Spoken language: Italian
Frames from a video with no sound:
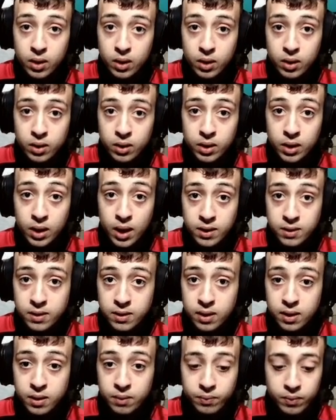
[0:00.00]
di
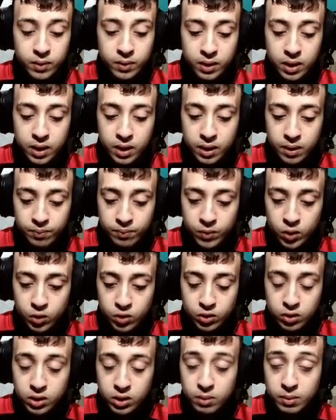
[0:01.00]
essere che il
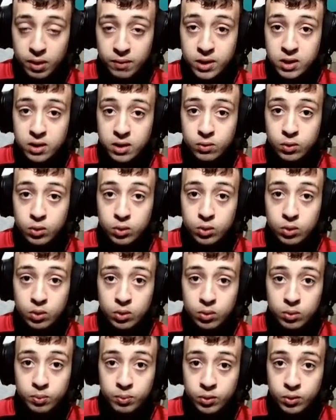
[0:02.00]
nostro team avesse
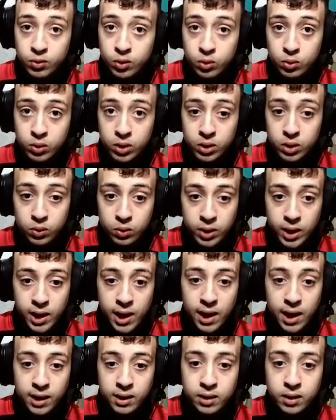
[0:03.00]
avuto più fortuna di tutti gli
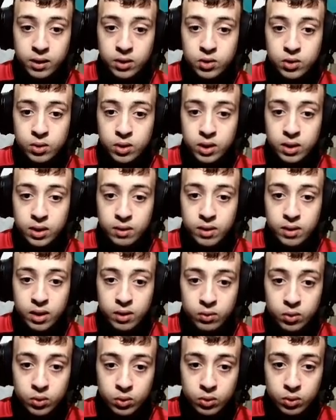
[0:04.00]
altri, cioè di aver
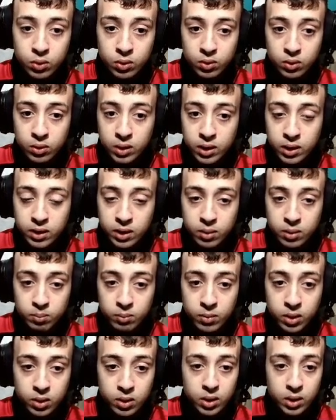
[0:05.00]
avuto il
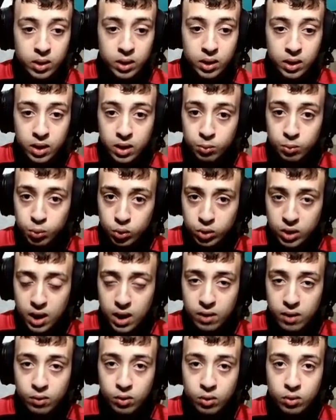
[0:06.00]
team che
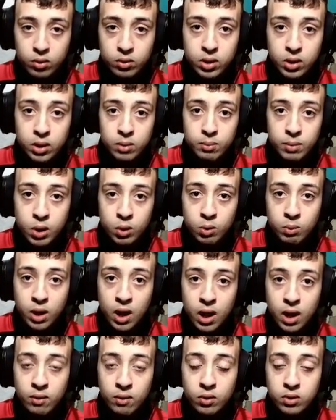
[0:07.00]
reputavo il meno
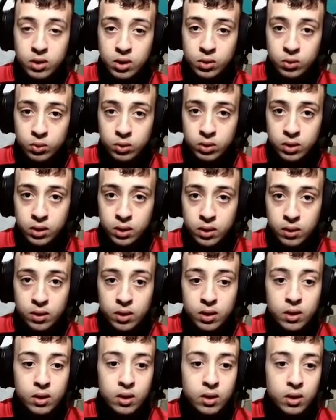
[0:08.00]
bravo tra tutti
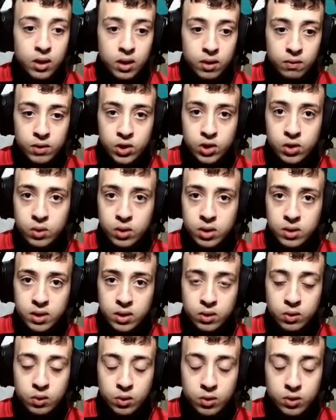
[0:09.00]
e invece non è
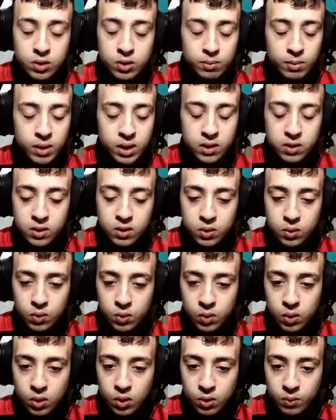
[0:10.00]
stato così, ma di
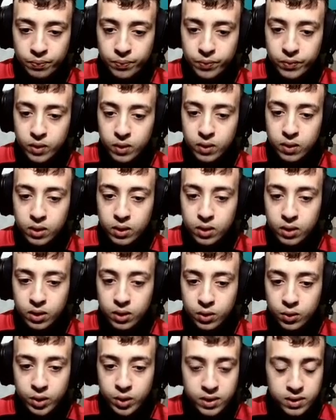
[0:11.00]
sicuro eh,
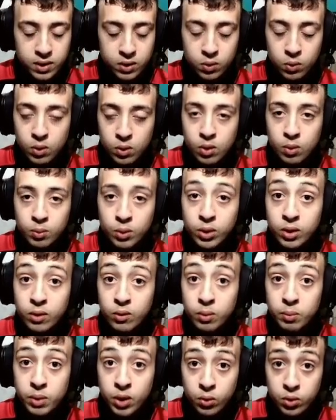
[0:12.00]
non è stato quello il
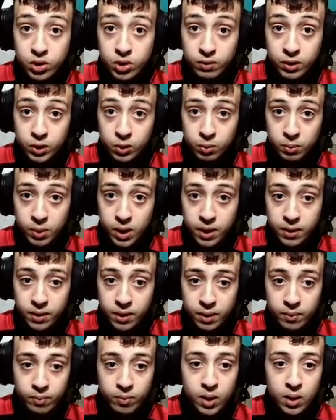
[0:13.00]
motivo per cui ci ha fatto
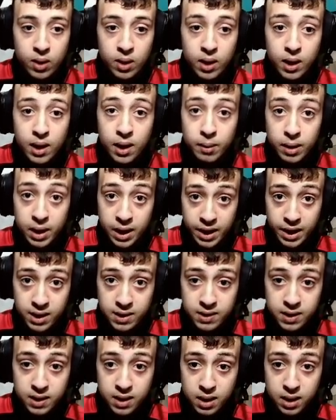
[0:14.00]
perdere. La,
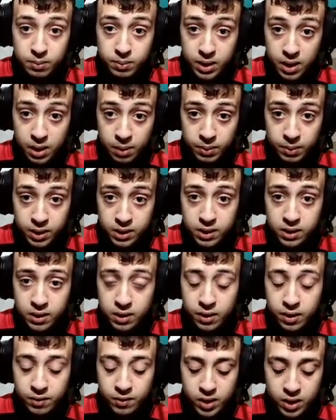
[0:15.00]
l'analisi della, delle partite
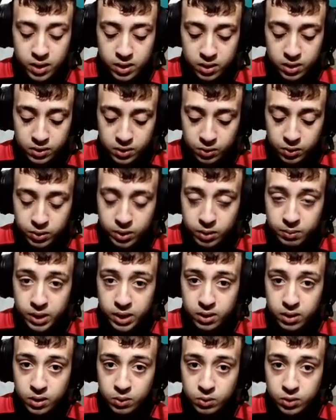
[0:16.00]
arriverà nella seconda
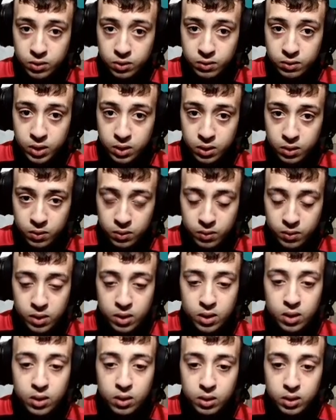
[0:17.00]
parte di questo video,
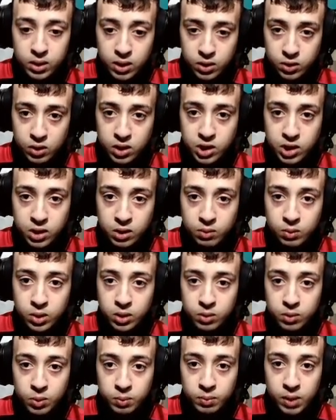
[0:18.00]
adesso lasciatemi un
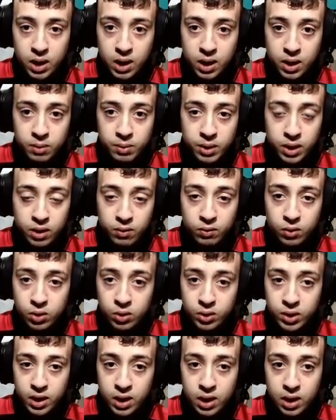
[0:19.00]
attimo parlare perché
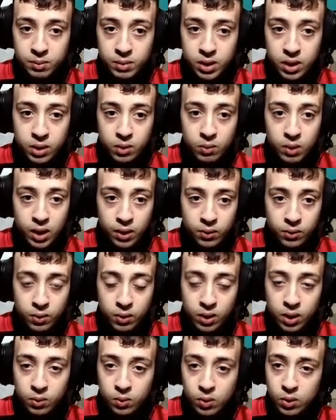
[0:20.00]
voglio dire la mia riguardo
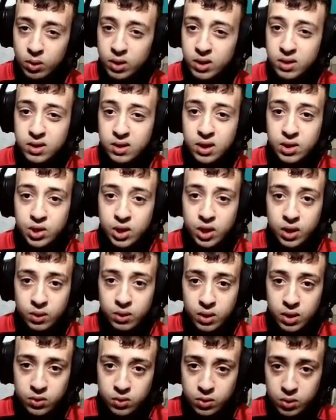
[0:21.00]
a quello che sta girando
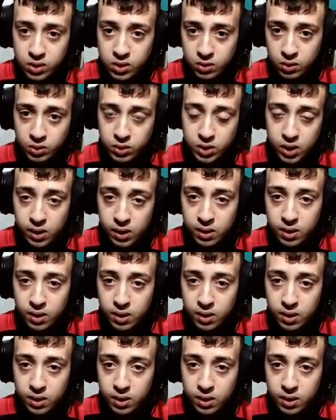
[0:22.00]
adesso nei social.